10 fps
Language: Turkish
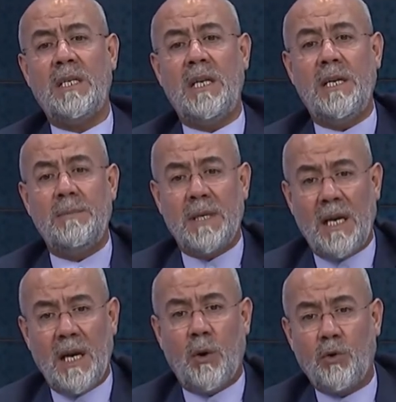ilim
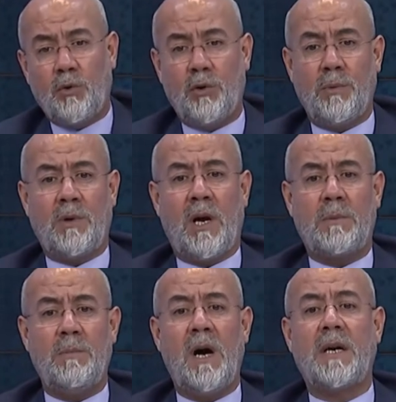ile oturup
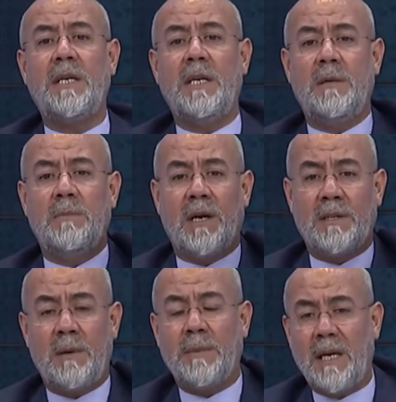kalkmak, ilim
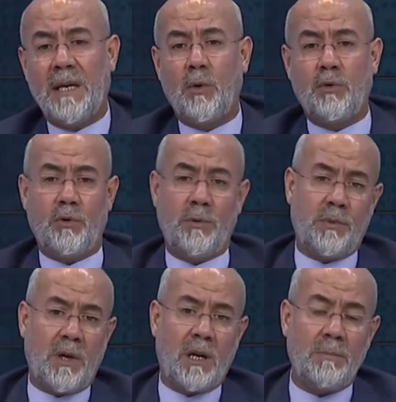adamı ile
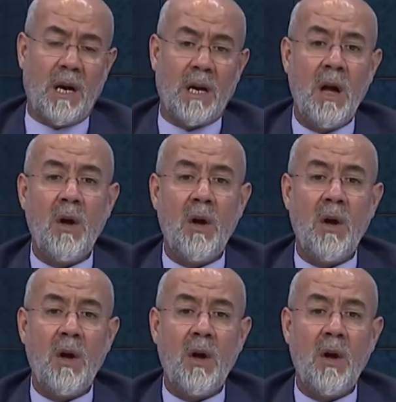oturup kalkmak